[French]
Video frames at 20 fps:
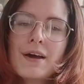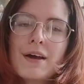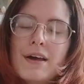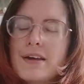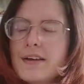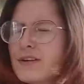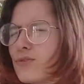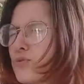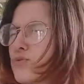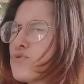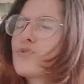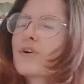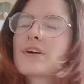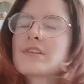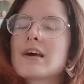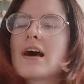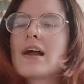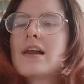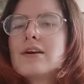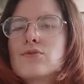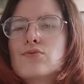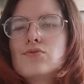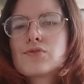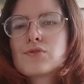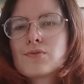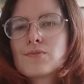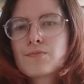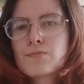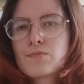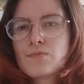Et ils ont toujours été à
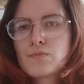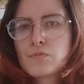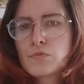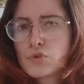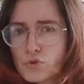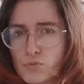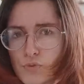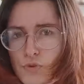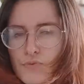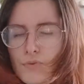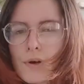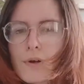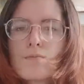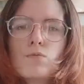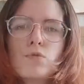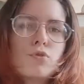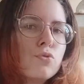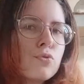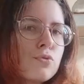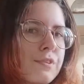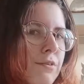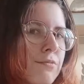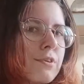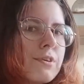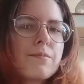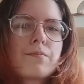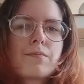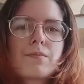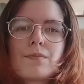l'écoute de nos besoins, de nos avis.